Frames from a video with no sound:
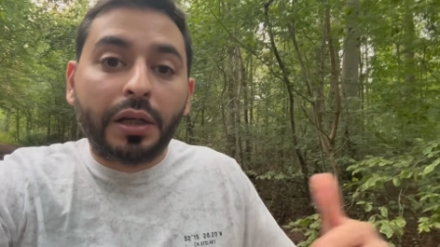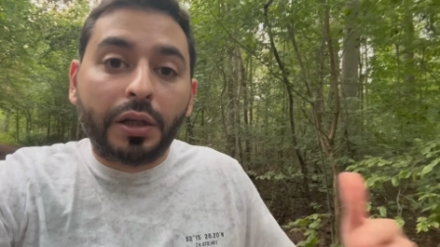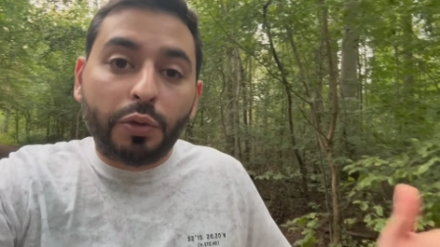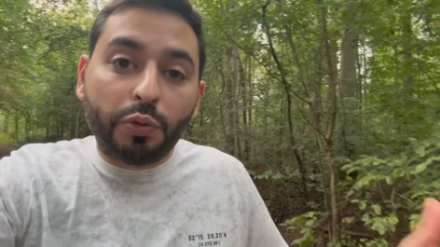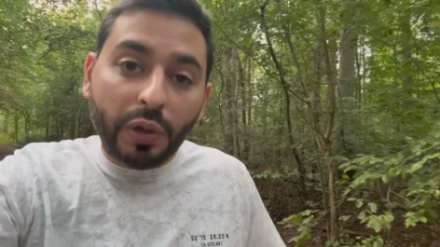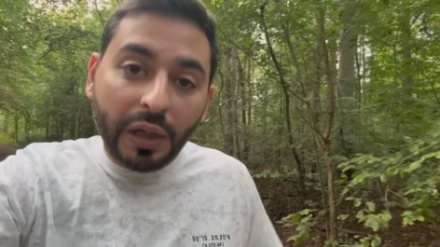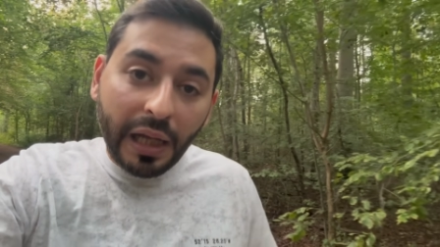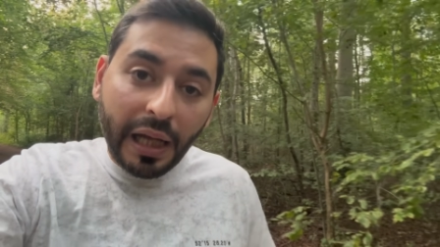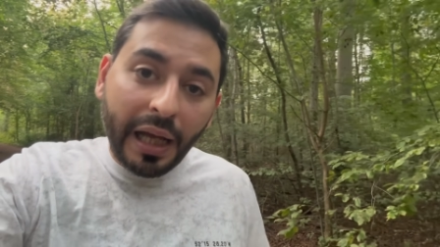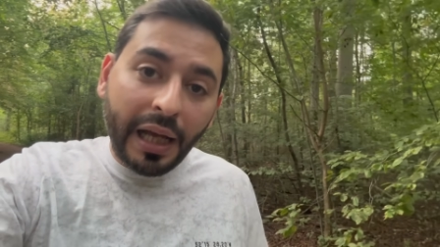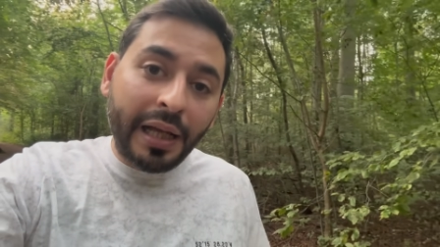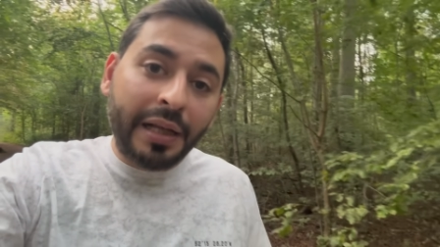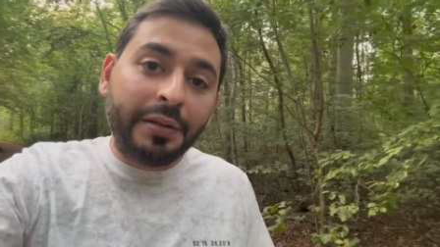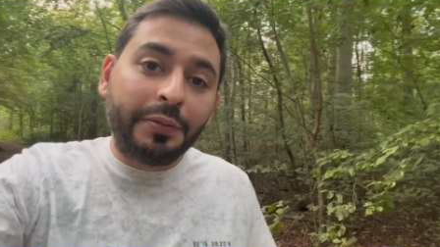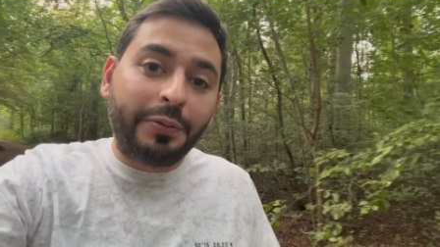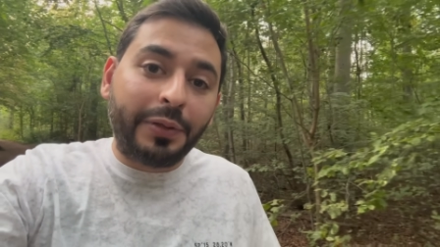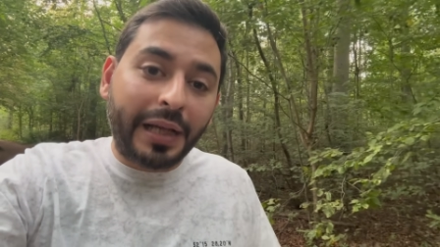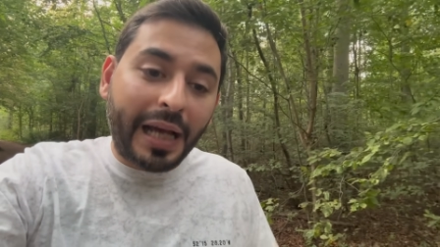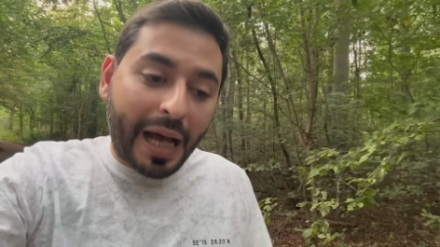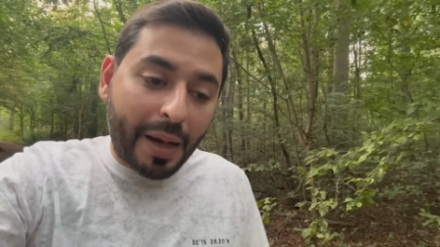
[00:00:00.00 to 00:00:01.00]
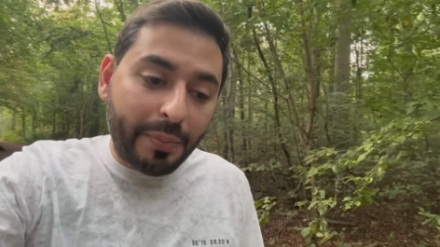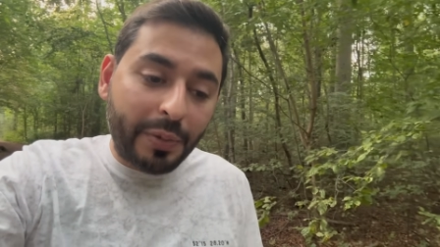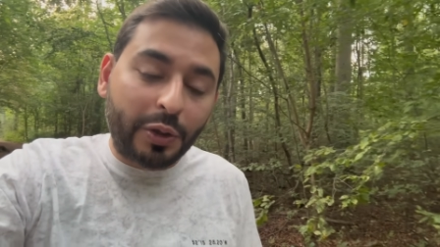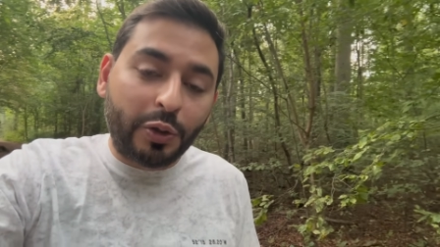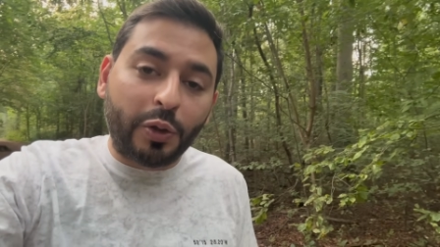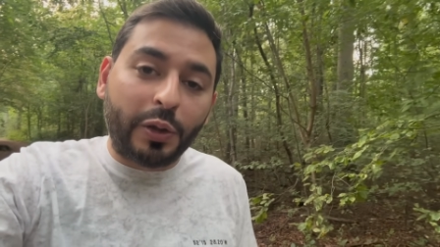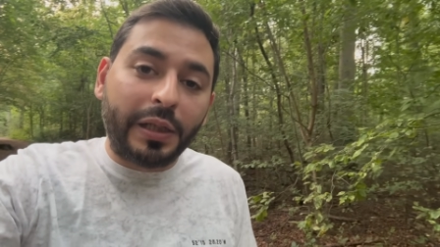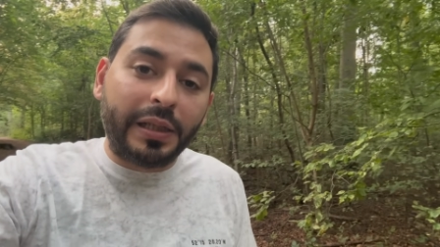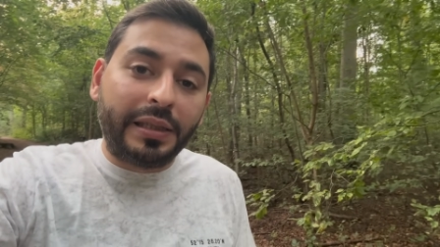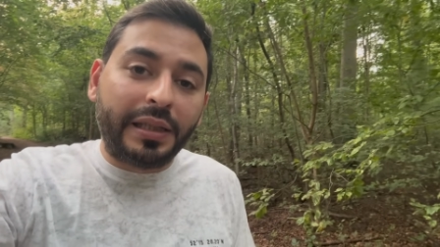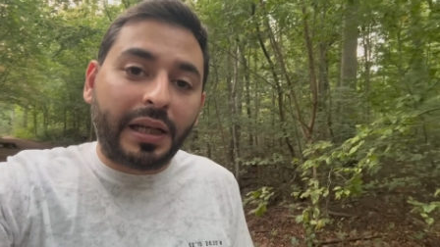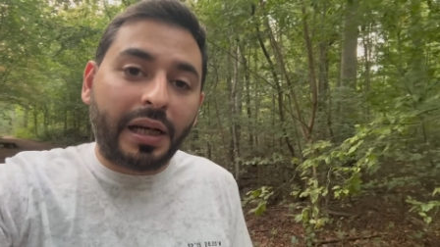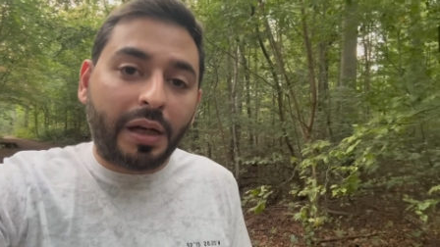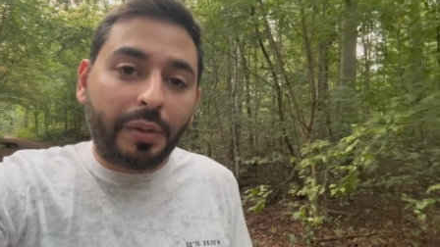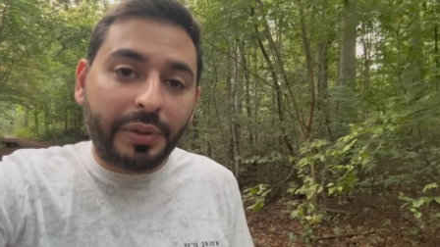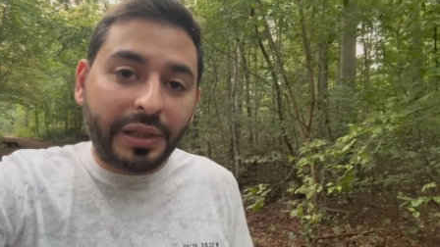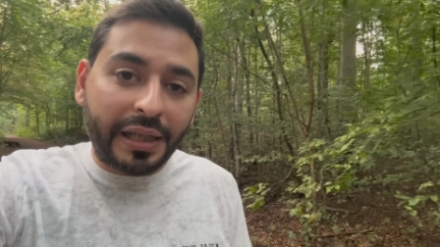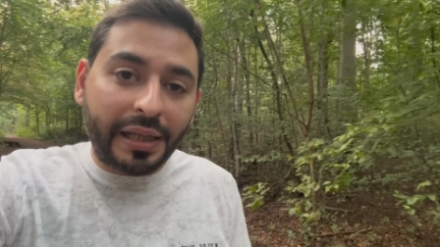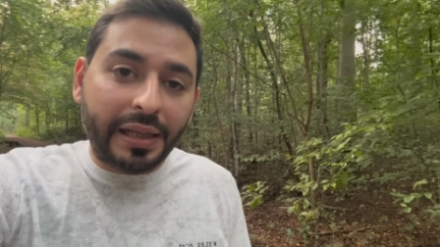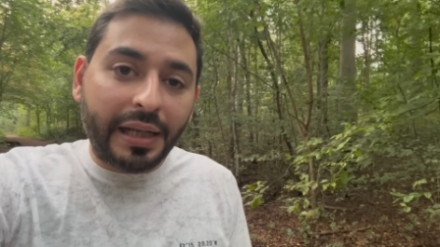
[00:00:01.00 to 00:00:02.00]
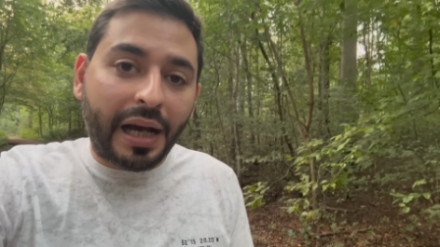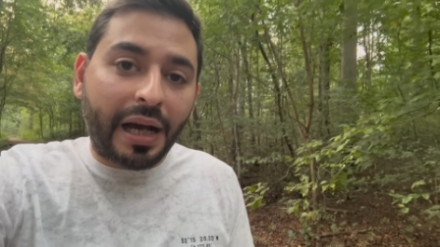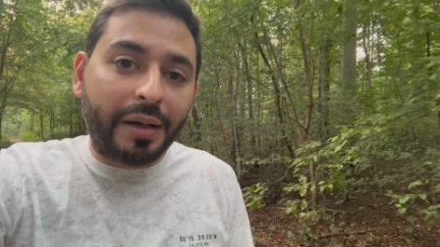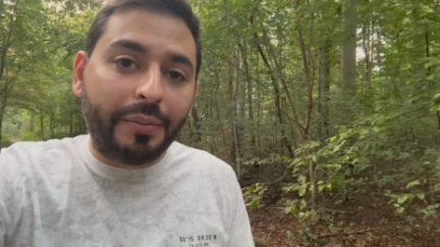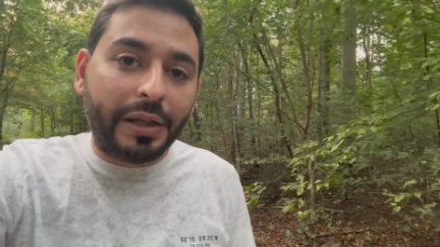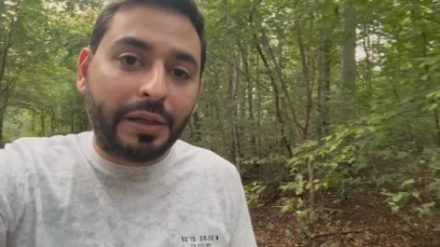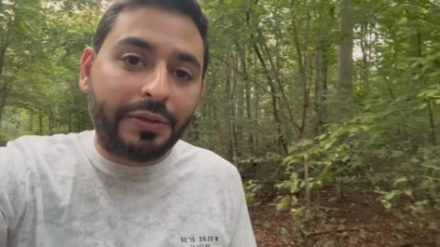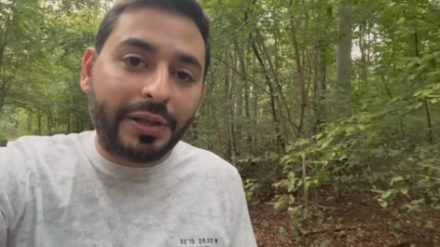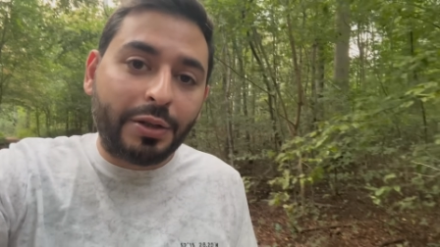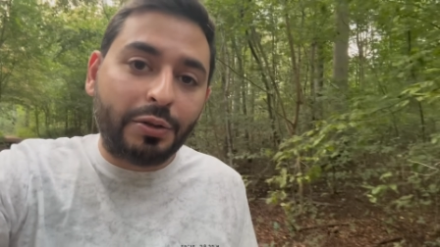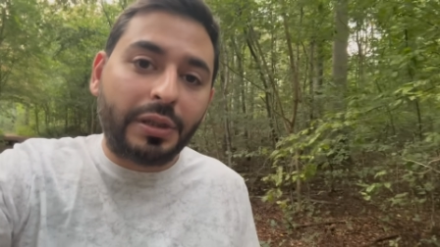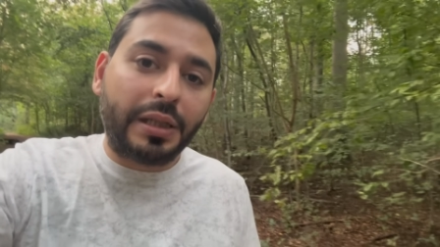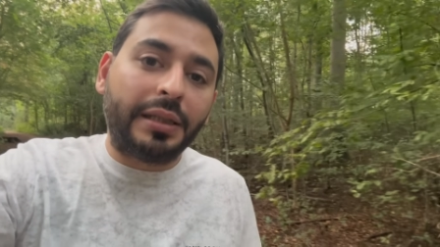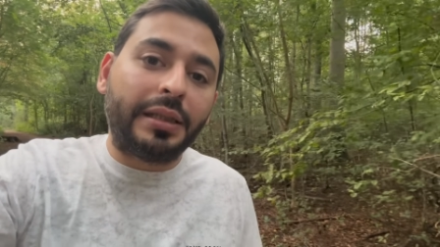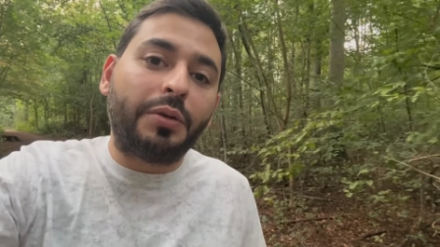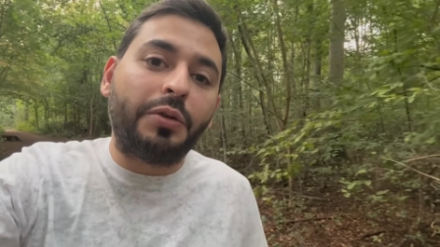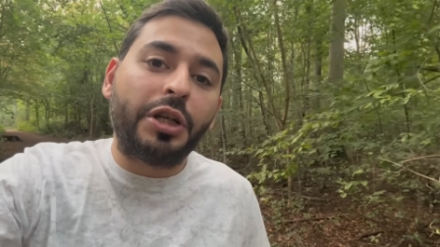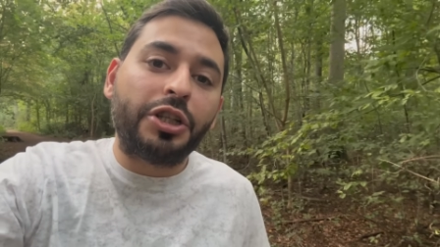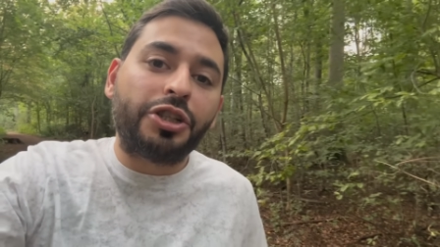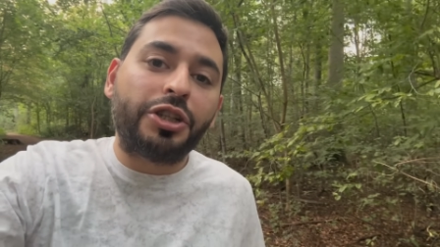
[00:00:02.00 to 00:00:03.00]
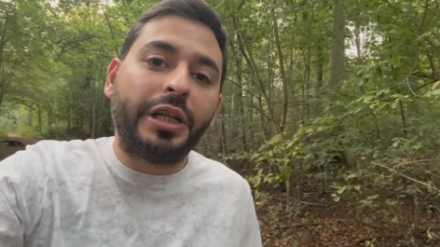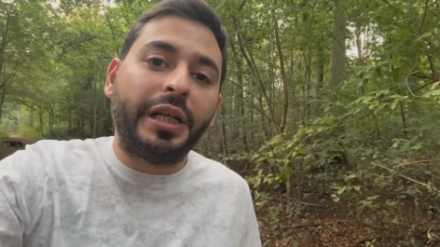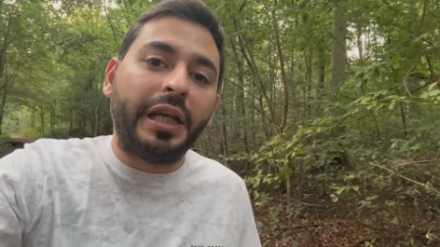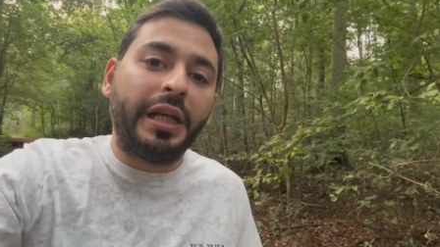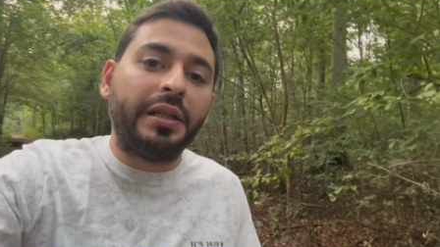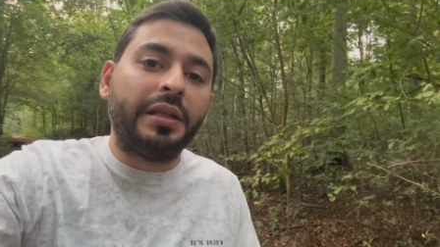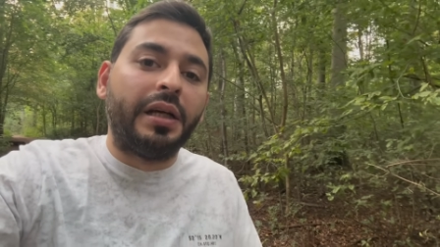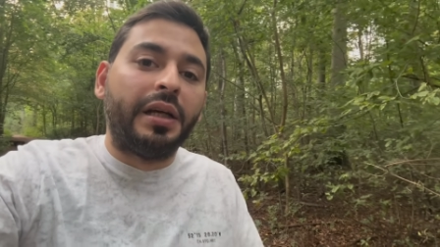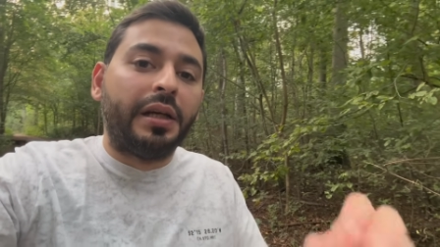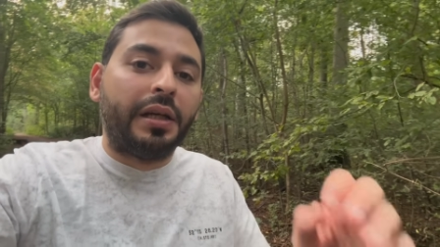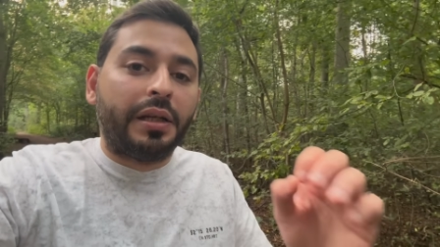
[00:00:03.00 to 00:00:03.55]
والان في حملته الانتخابيه لعام 2023